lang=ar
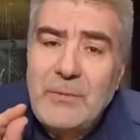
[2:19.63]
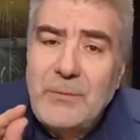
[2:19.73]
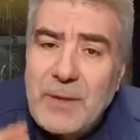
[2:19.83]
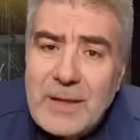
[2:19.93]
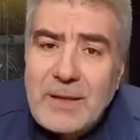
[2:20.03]

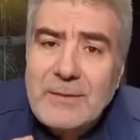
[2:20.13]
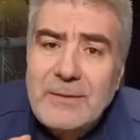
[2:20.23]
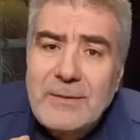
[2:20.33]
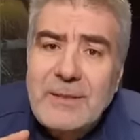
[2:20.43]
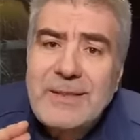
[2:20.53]

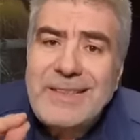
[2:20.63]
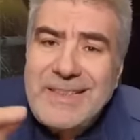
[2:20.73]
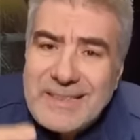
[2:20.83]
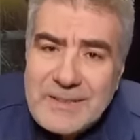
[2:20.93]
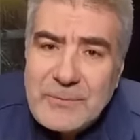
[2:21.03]
فقط
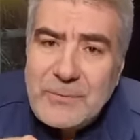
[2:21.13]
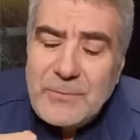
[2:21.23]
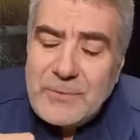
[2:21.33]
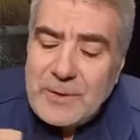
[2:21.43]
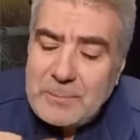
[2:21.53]

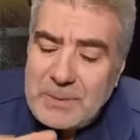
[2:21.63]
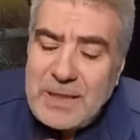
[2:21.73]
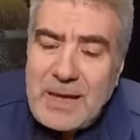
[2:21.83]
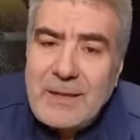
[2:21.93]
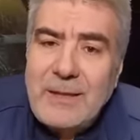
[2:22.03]
نصف
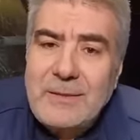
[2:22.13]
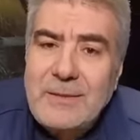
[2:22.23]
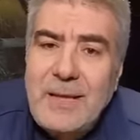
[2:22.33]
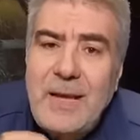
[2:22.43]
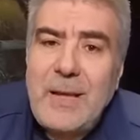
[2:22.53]
ملعقة
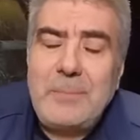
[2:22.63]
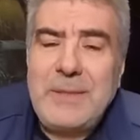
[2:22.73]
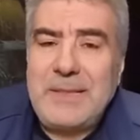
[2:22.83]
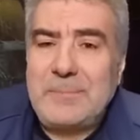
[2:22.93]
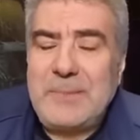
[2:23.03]
طعام
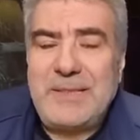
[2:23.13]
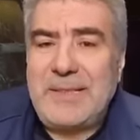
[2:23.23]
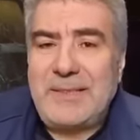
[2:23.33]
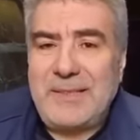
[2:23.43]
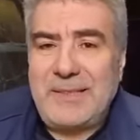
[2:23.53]
من من
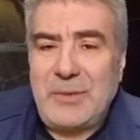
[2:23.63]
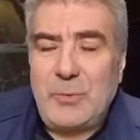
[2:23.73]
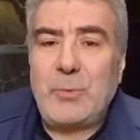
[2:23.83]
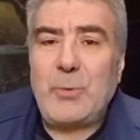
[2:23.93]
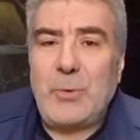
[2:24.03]
زيت
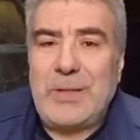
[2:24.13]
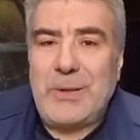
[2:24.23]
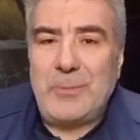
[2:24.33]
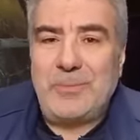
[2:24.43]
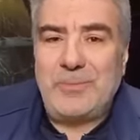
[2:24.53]
الزيتون كل
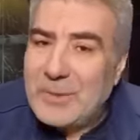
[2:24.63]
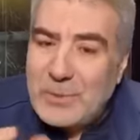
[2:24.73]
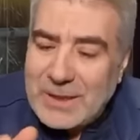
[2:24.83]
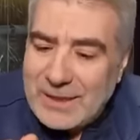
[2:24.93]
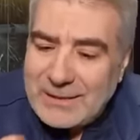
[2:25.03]
يوم
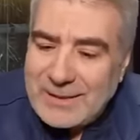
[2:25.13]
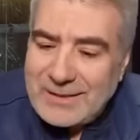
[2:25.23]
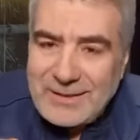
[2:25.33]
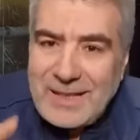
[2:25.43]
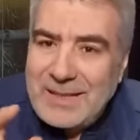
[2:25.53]
تصور هذا
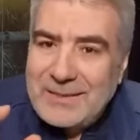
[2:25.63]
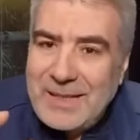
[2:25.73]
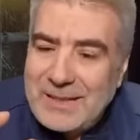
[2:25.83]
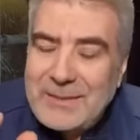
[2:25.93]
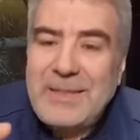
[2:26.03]

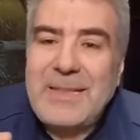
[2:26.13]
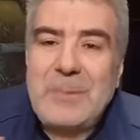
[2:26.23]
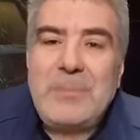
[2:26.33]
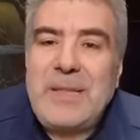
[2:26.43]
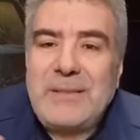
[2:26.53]
هذا هذه
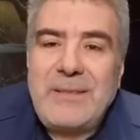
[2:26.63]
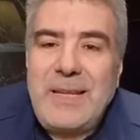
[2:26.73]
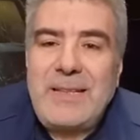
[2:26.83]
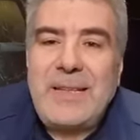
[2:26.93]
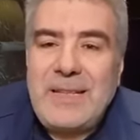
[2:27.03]
الكمية
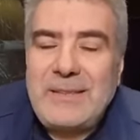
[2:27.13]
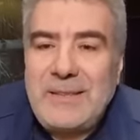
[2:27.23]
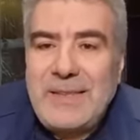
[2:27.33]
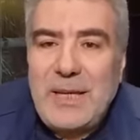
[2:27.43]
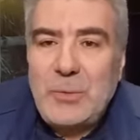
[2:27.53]
الضئيلة
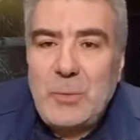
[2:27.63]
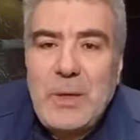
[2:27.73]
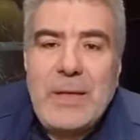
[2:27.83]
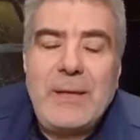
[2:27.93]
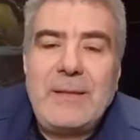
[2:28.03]
التي نحن
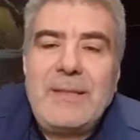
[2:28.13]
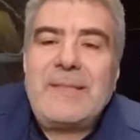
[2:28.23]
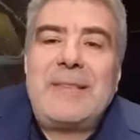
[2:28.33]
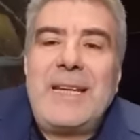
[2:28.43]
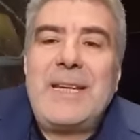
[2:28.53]

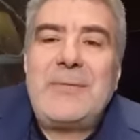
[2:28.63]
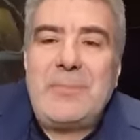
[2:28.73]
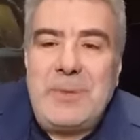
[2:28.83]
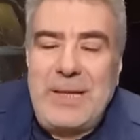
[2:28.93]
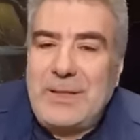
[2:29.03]

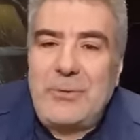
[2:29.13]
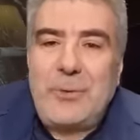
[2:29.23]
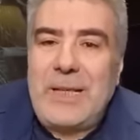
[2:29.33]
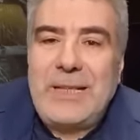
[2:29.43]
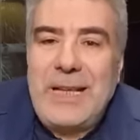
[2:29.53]
نستخف بها
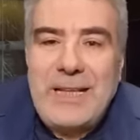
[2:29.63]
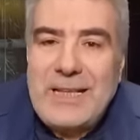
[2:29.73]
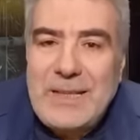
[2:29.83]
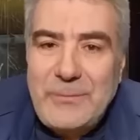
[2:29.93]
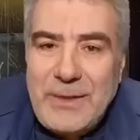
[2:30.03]
نظن أنها
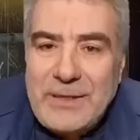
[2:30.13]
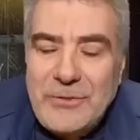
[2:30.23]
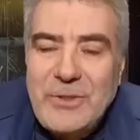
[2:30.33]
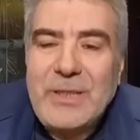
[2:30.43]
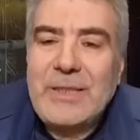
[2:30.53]
لا تفعل
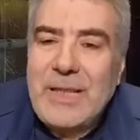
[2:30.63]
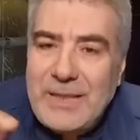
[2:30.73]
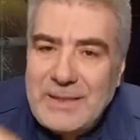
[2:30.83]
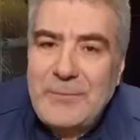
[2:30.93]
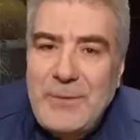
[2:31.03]
شيء
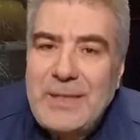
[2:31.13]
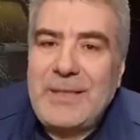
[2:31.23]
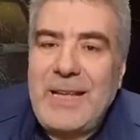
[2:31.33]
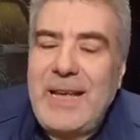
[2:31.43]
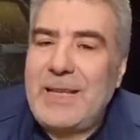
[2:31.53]
إنها
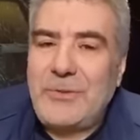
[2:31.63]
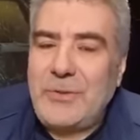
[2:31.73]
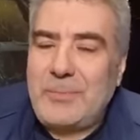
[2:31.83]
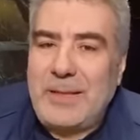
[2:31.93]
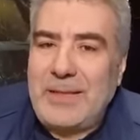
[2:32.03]
تفعل
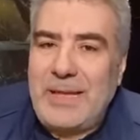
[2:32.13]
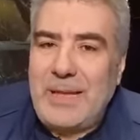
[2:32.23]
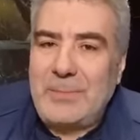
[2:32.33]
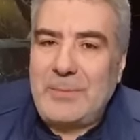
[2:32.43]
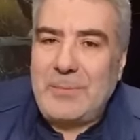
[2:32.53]
الأعاجيب أخي
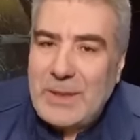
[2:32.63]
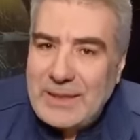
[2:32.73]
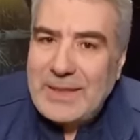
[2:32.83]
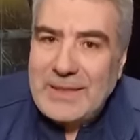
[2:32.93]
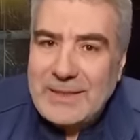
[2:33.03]
الحبيب
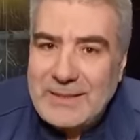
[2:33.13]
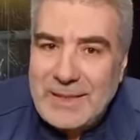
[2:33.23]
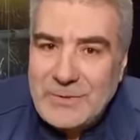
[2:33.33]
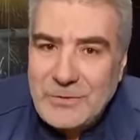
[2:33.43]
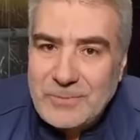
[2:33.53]
وإليك
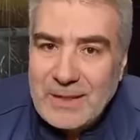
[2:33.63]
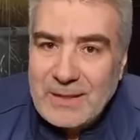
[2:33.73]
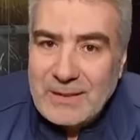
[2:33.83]
النتائج